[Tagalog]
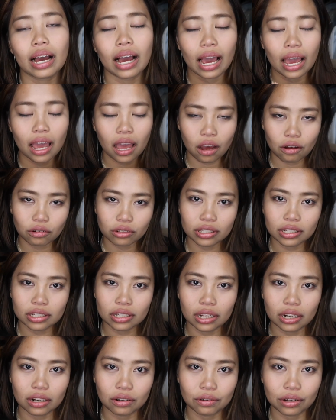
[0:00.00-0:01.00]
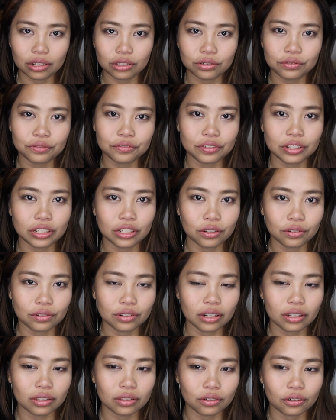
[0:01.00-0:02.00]
Kaya ako din ginawa tong video
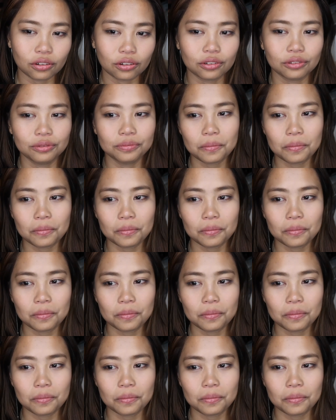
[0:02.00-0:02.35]
na to.